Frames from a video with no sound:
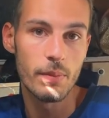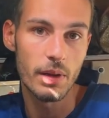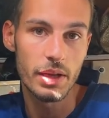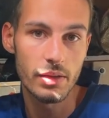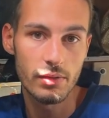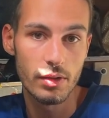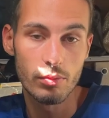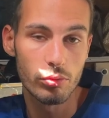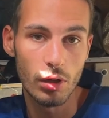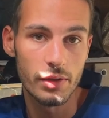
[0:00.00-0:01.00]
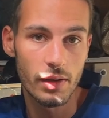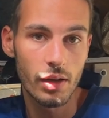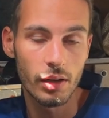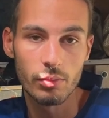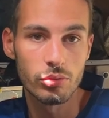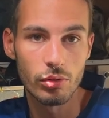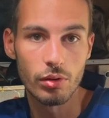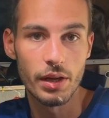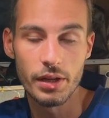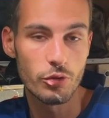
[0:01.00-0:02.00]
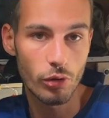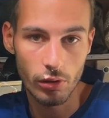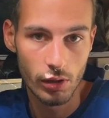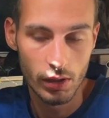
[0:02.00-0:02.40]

planète et pour la terre et pour la nature.